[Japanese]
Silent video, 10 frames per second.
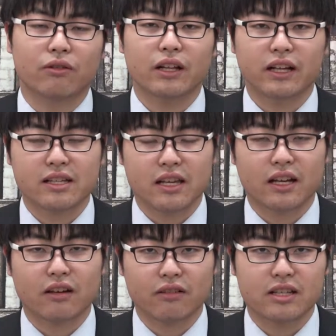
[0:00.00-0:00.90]
どれだけ正
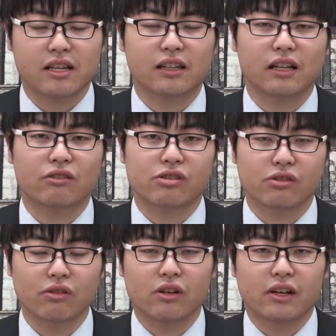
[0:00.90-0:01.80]
確に選択
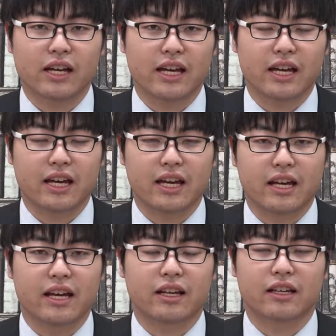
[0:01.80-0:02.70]
肢を、え